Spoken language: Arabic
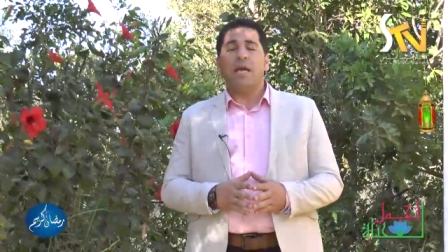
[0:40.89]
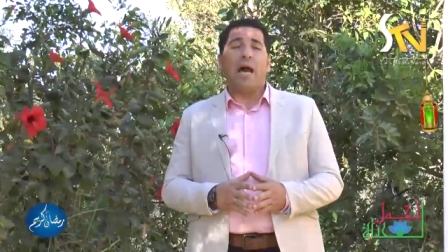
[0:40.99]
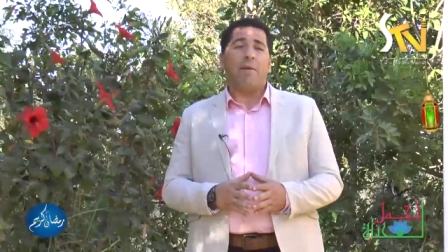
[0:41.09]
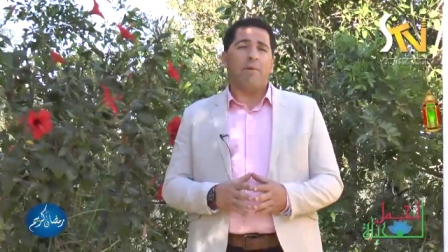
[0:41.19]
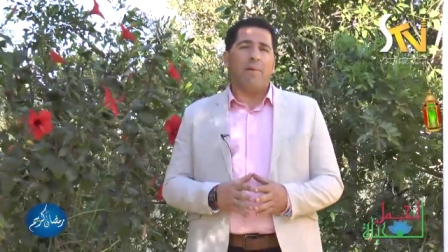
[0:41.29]

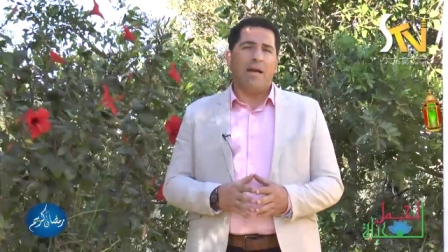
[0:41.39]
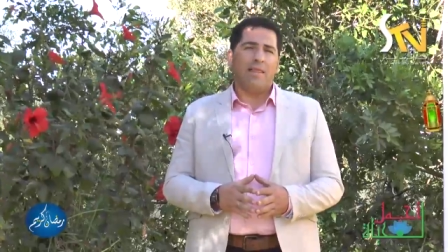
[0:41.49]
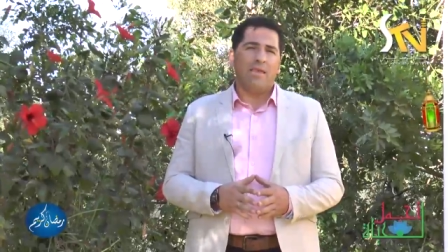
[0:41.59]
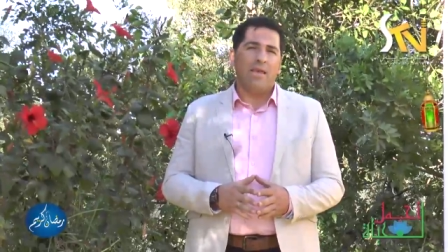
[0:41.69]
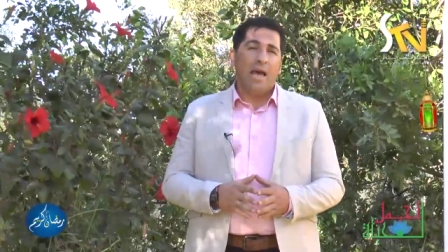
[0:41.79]
عم
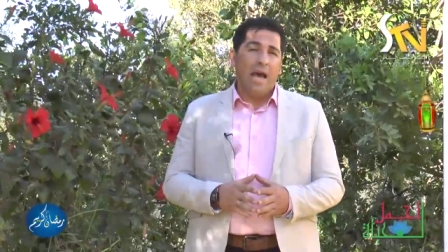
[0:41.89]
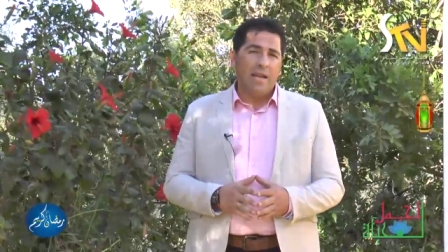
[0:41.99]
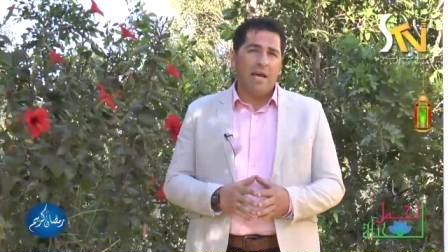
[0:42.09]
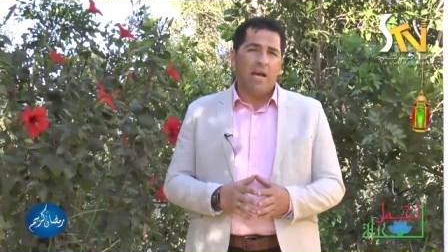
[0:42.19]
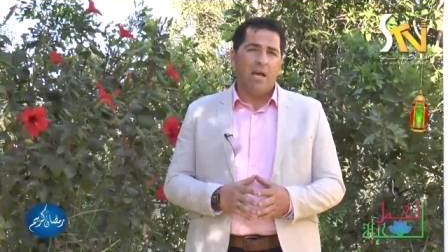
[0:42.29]
يبحث
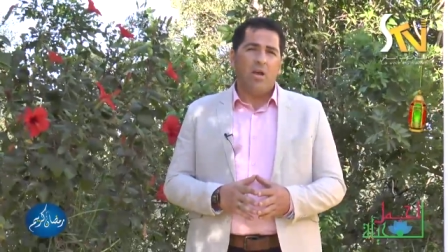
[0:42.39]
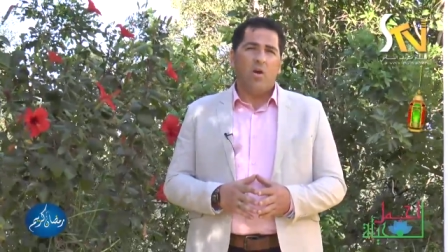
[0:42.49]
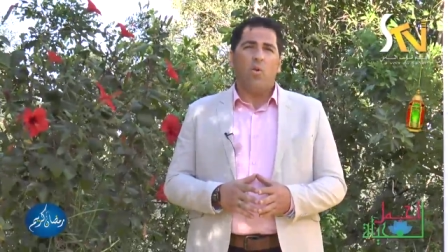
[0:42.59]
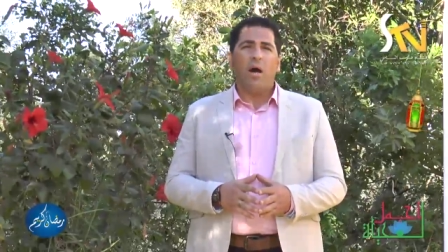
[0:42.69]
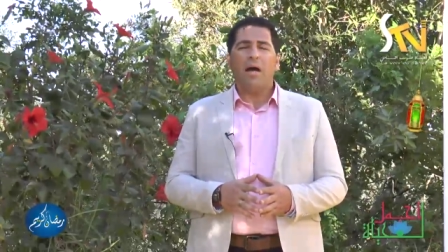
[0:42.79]
عنها
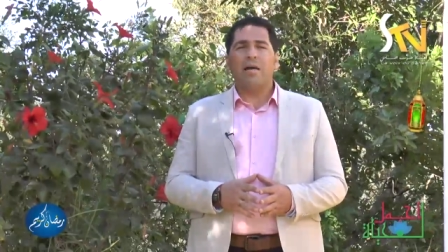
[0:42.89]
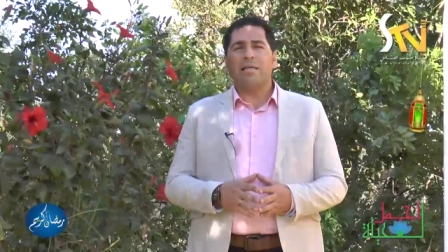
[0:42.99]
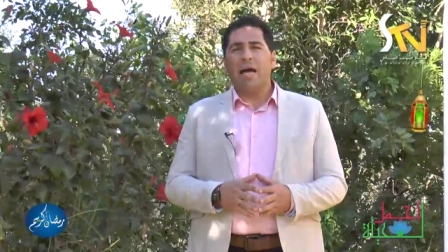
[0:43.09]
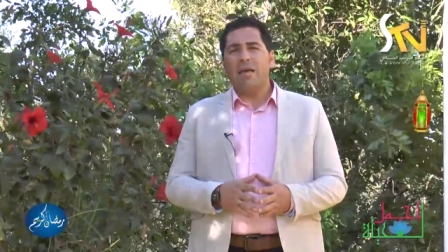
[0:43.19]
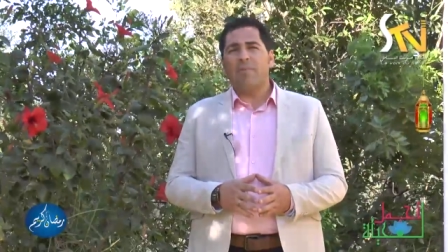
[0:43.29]

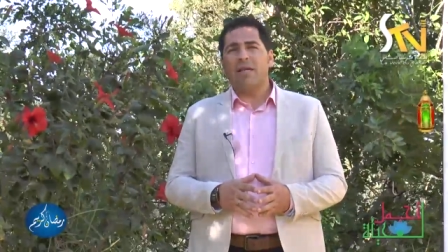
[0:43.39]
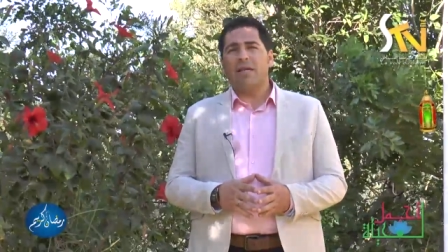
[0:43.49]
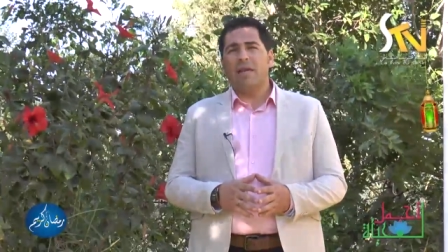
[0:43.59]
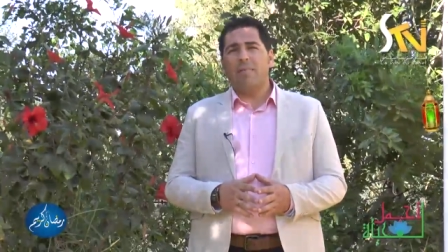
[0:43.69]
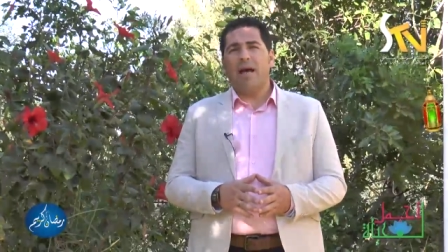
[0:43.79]
ودائما
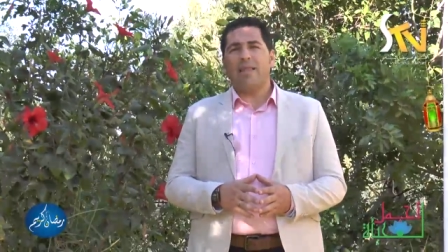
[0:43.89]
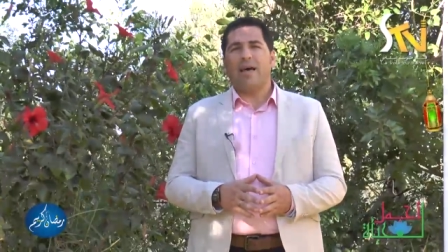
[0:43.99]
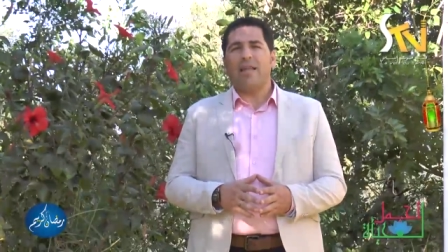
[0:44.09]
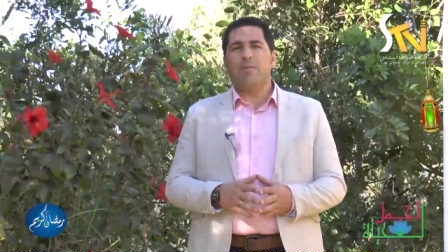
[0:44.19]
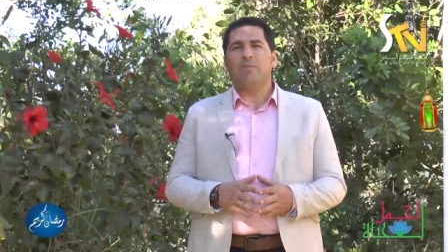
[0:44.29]
نبحث
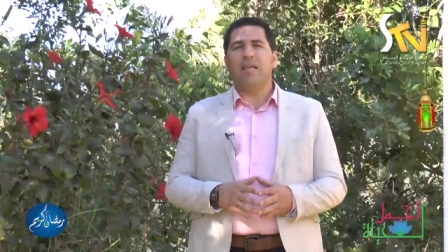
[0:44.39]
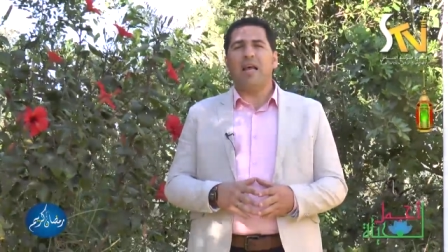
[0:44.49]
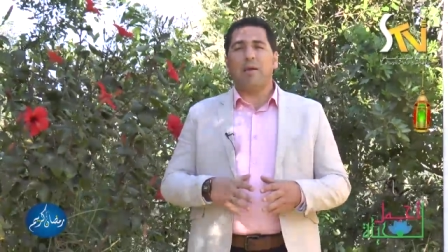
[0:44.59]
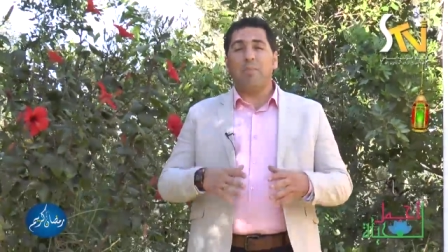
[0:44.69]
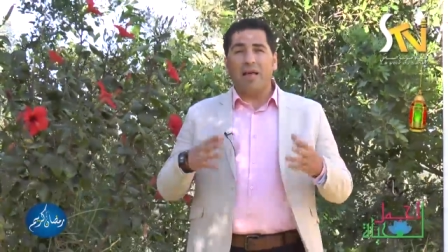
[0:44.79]
عن
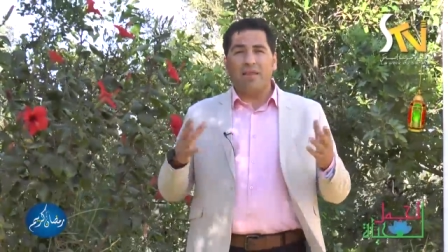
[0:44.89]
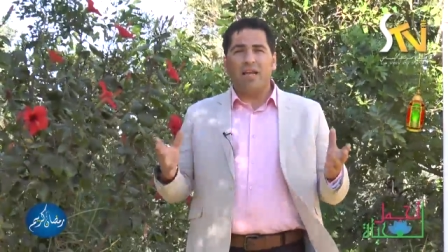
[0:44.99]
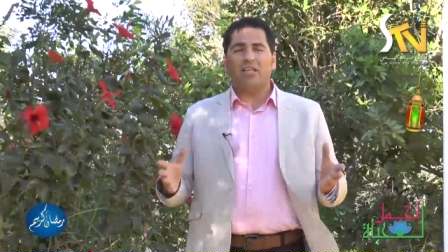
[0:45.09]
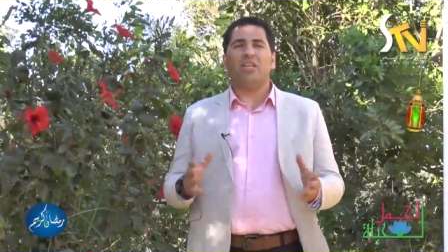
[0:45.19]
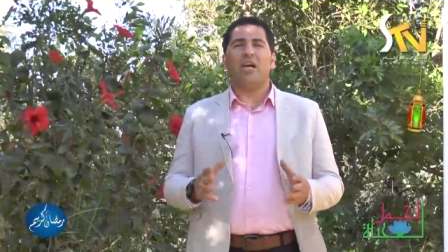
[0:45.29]
امتلاك بعض
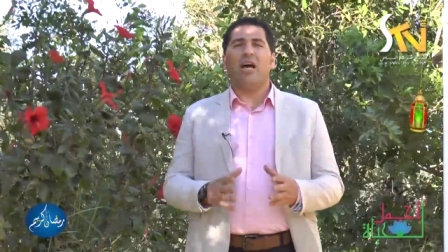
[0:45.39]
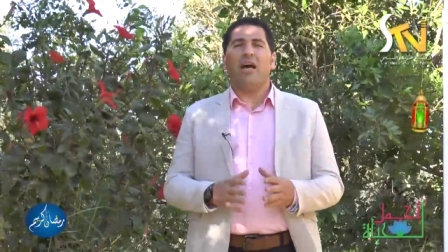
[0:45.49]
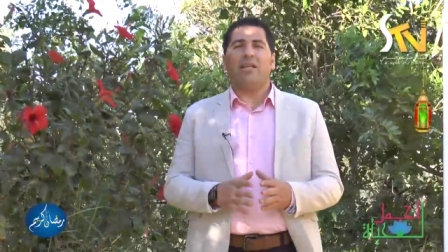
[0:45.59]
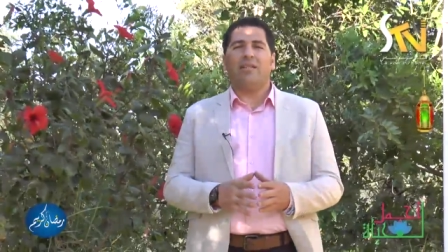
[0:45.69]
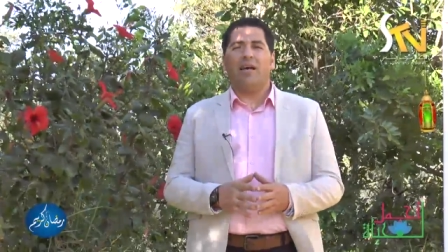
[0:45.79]
الأشياء
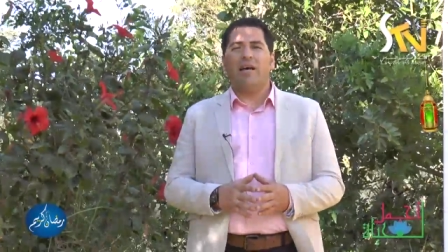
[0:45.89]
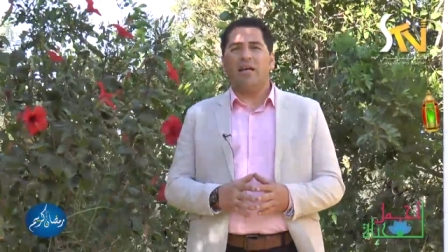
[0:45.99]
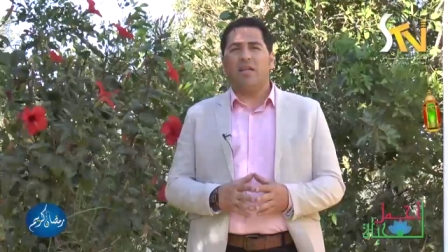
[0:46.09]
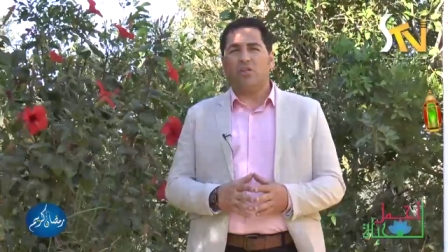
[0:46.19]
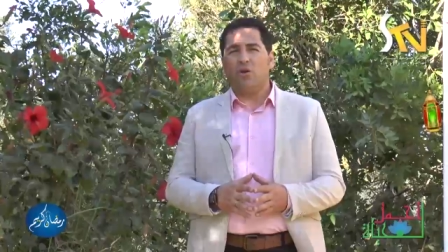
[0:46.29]
حتى
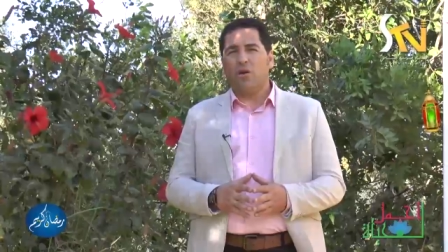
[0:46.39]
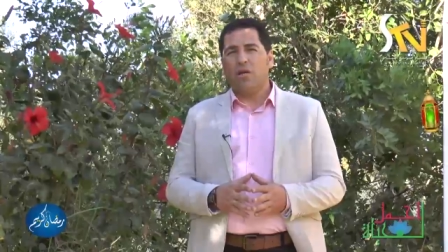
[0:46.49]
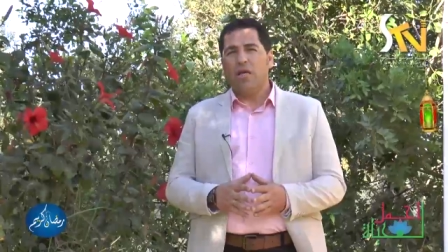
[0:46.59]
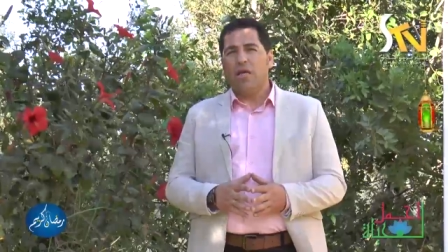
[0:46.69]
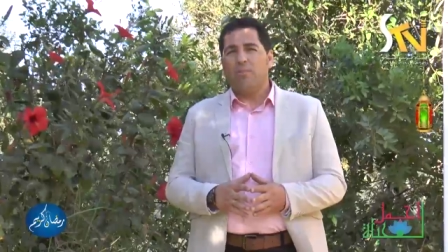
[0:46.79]
نشعر
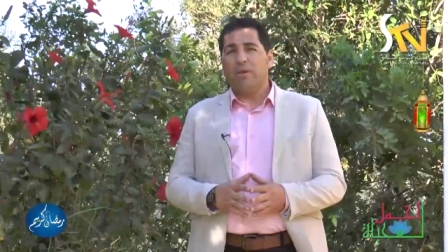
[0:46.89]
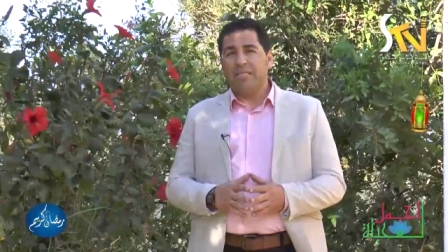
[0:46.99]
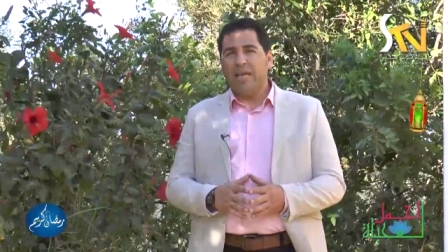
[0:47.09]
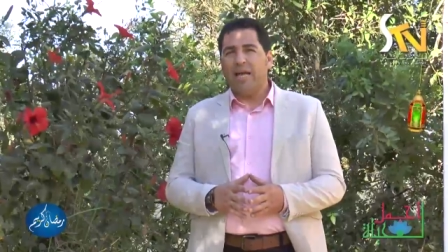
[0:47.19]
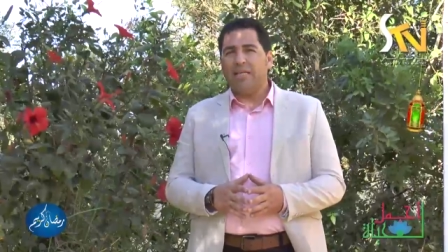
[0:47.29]

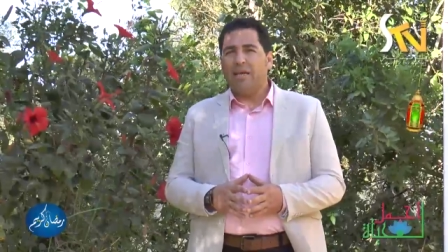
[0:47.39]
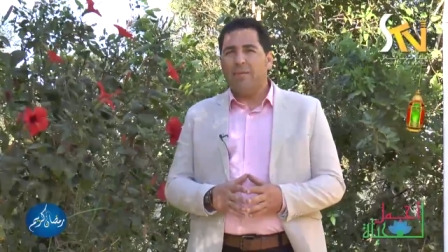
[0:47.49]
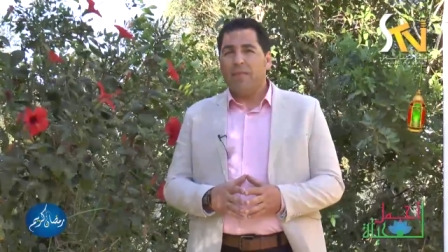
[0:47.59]
بالسعادة